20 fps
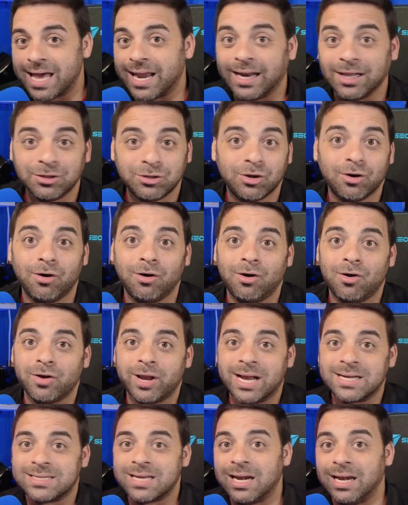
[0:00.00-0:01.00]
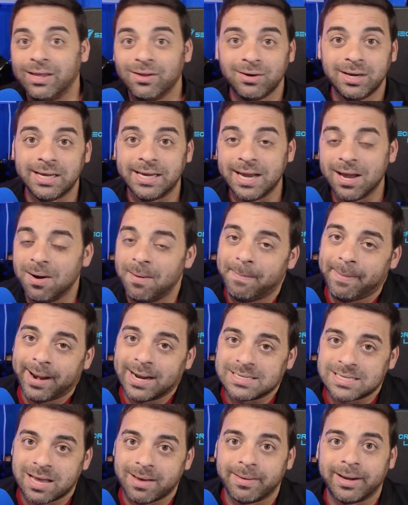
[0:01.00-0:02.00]
en todo lo que ha salido liqueado
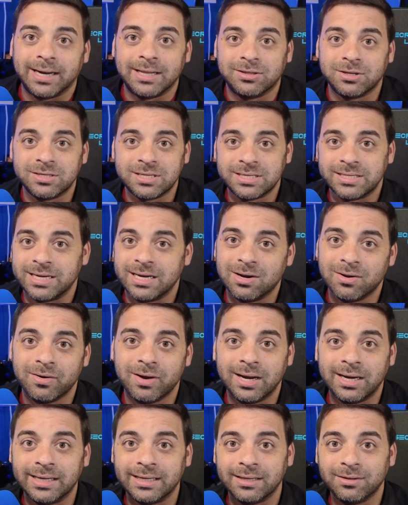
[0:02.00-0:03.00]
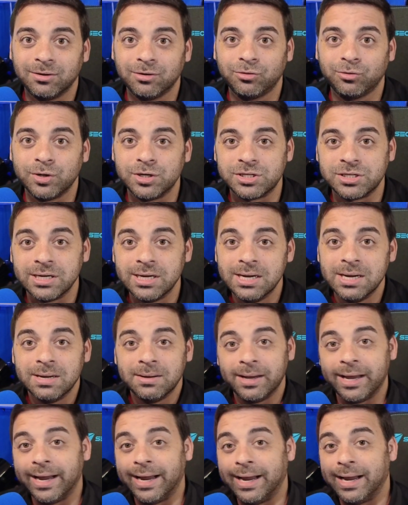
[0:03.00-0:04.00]
para saber entonces si lo del Nintendo Switch
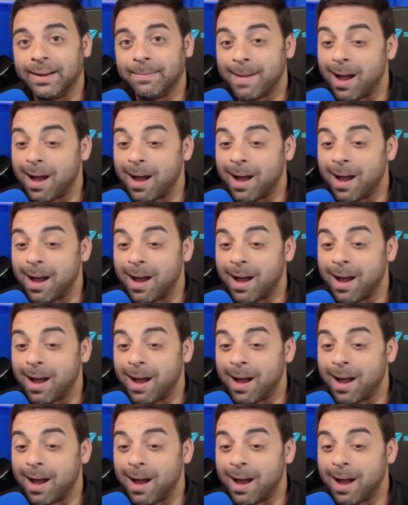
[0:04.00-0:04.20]
eh,